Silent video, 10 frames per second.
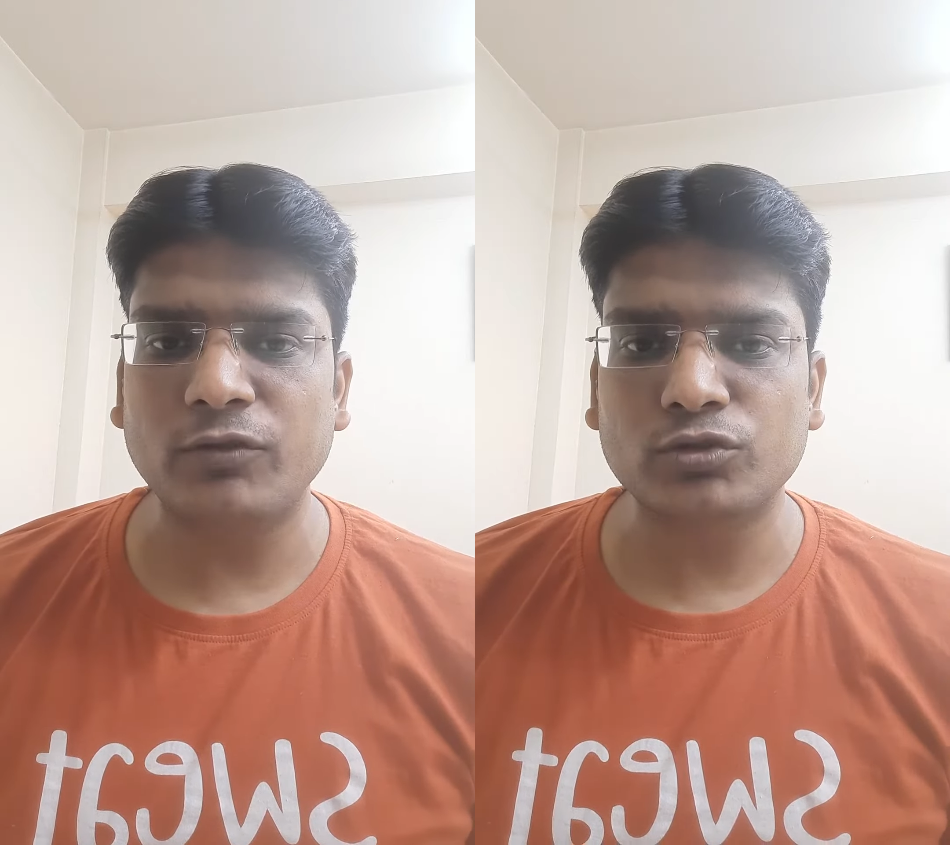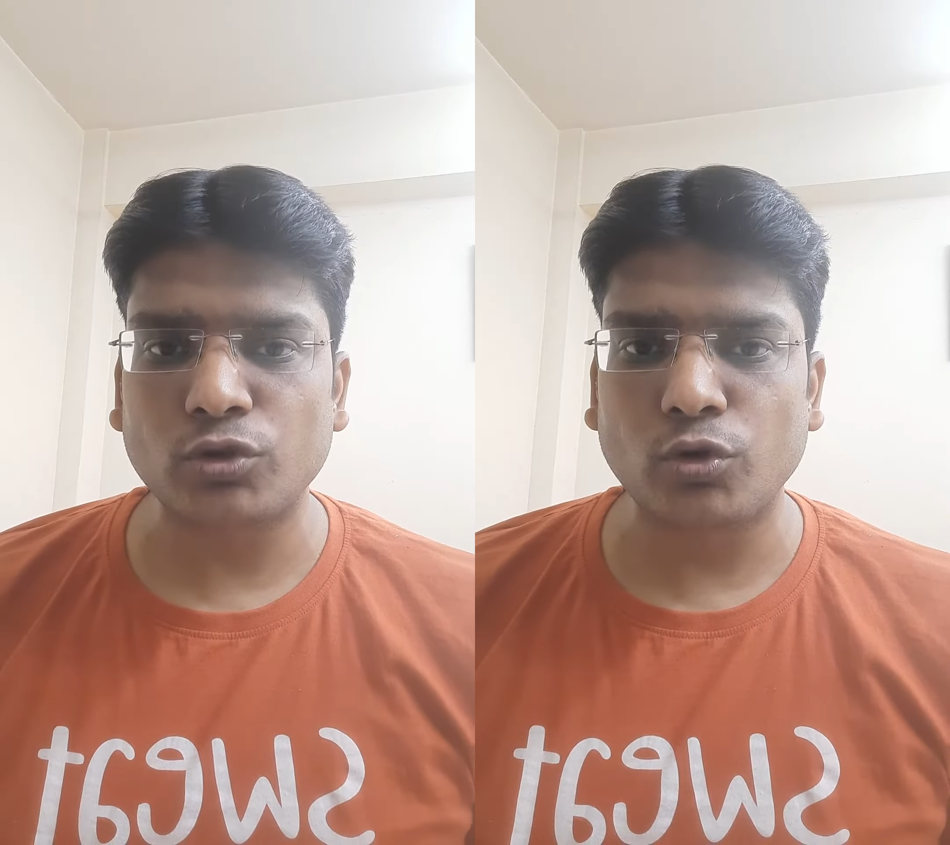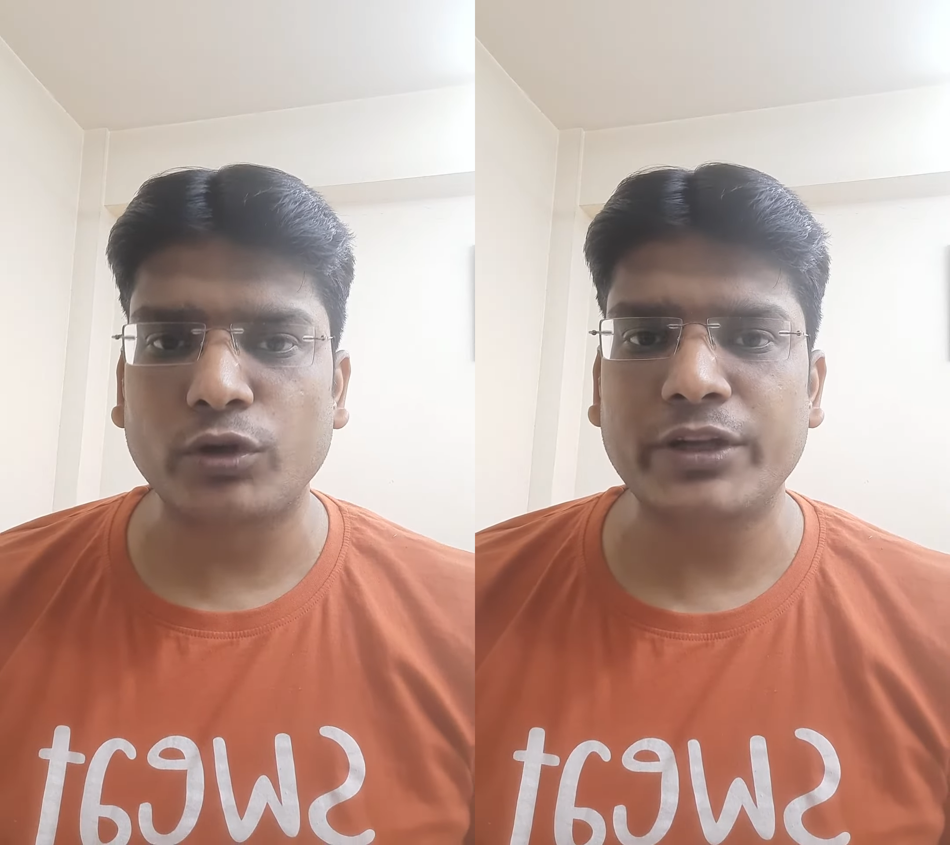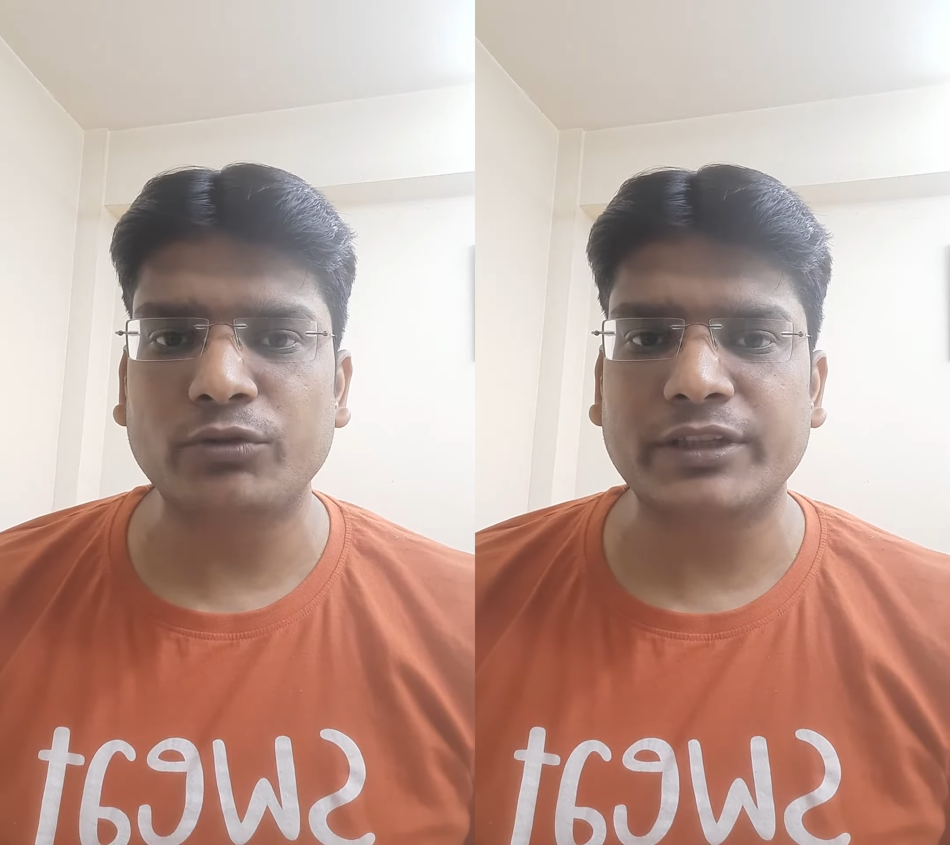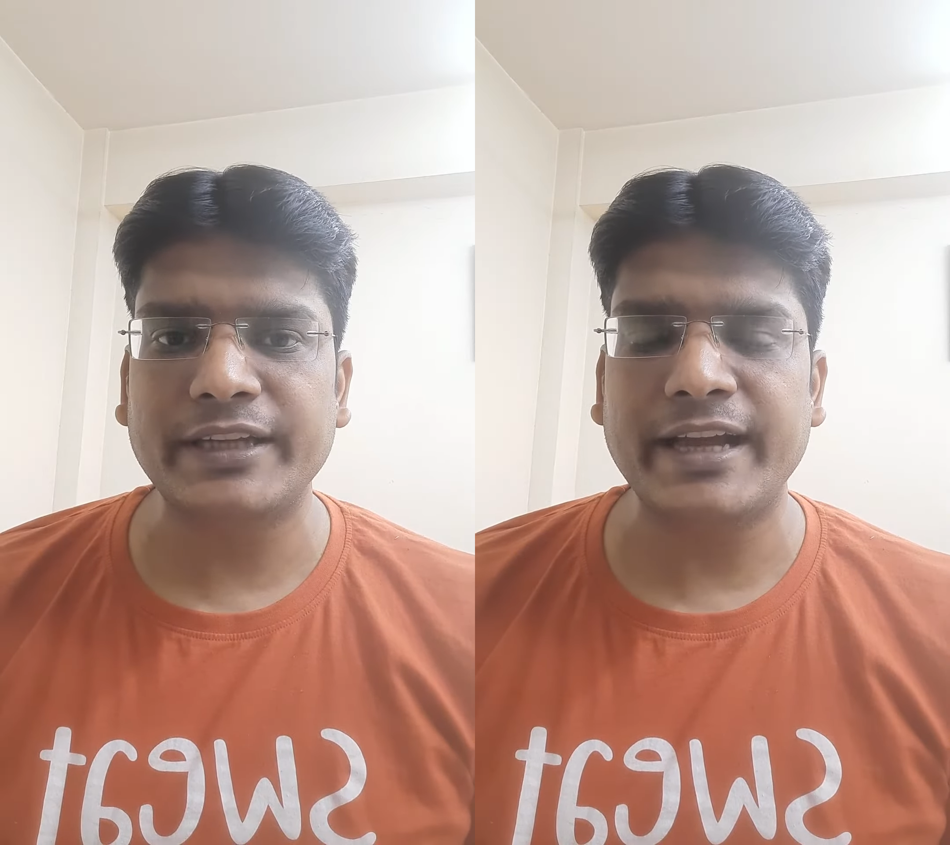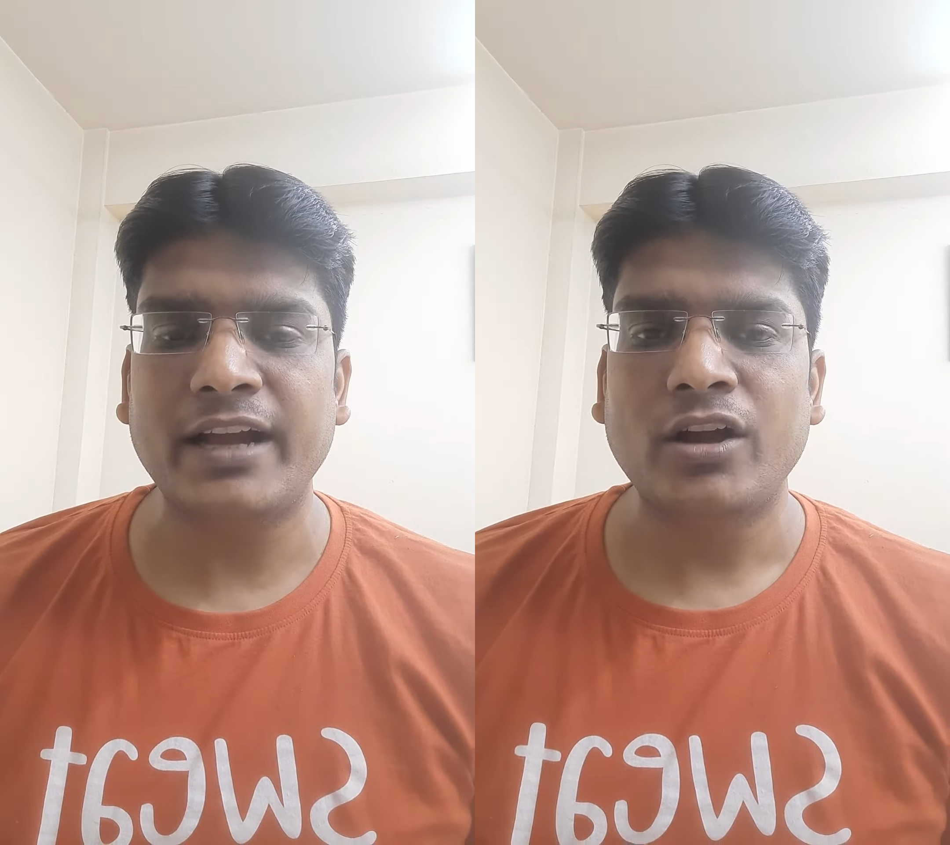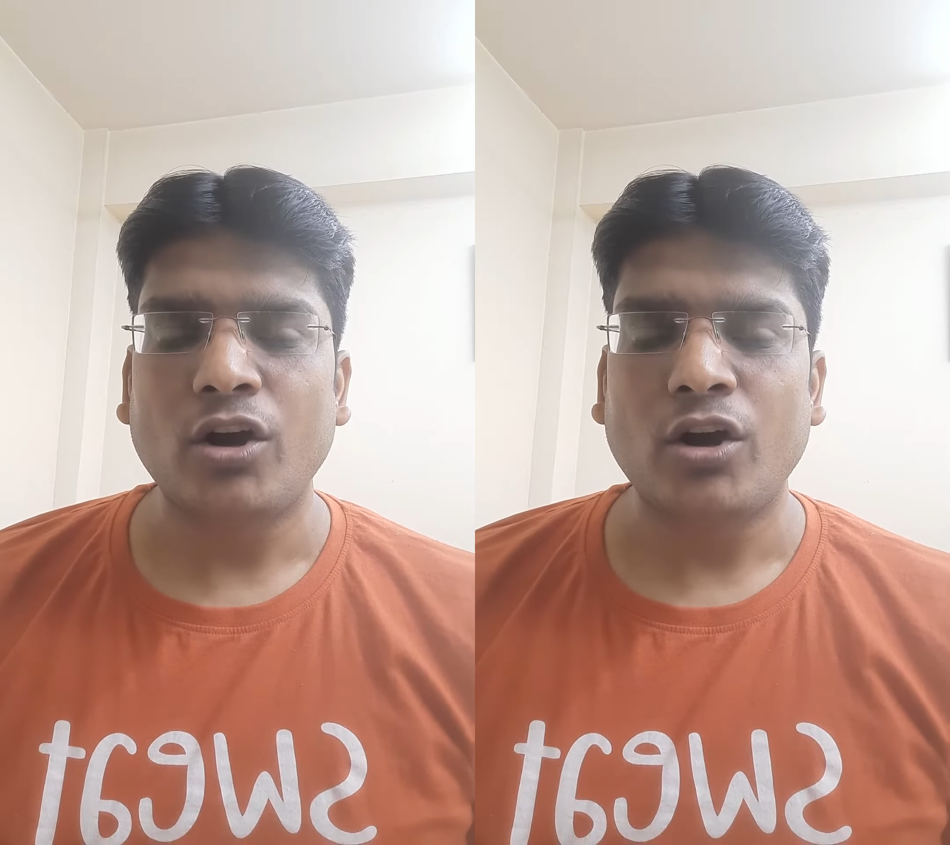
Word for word: वो स्लोली होती है